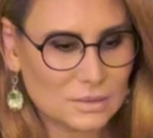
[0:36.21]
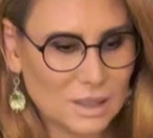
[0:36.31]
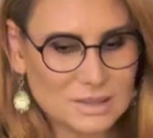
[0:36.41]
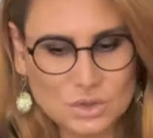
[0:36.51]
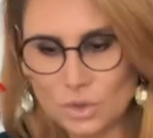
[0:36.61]

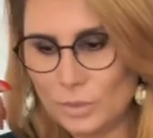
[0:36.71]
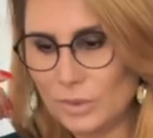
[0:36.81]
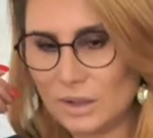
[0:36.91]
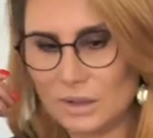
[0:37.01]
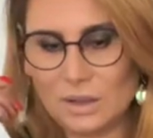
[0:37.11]

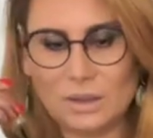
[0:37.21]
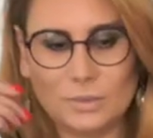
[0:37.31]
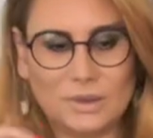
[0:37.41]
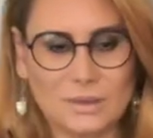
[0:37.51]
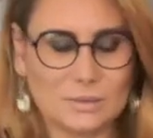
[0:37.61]
особой
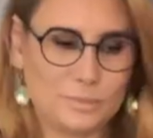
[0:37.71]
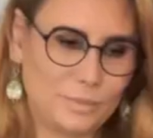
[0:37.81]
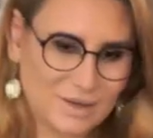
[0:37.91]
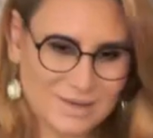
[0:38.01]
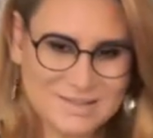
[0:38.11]
как бы
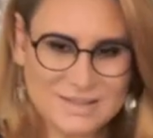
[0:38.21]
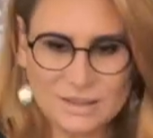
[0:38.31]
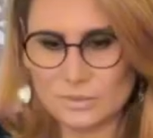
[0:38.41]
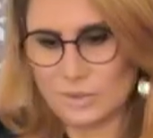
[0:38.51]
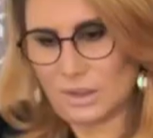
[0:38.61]

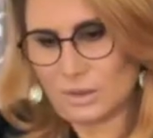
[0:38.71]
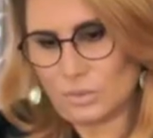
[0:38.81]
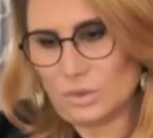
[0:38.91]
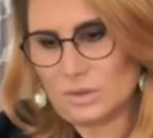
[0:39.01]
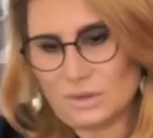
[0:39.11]
парадигмы
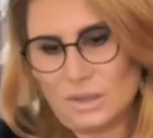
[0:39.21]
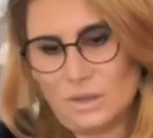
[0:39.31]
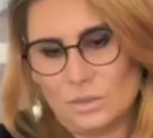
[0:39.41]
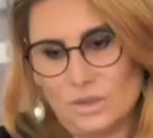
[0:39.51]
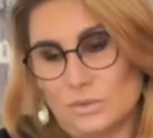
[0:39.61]
какой-то,
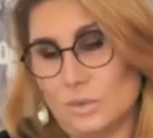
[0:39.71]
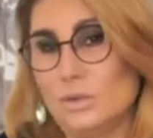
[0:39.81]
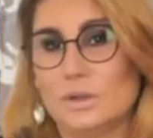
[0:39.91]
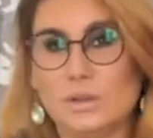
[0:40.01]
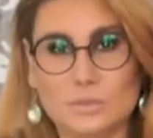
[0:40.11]
да, у этого
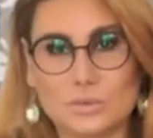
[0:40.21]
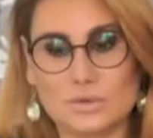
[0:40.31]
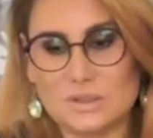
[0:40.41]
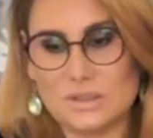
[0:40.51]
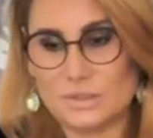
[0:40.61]
ролика не будет.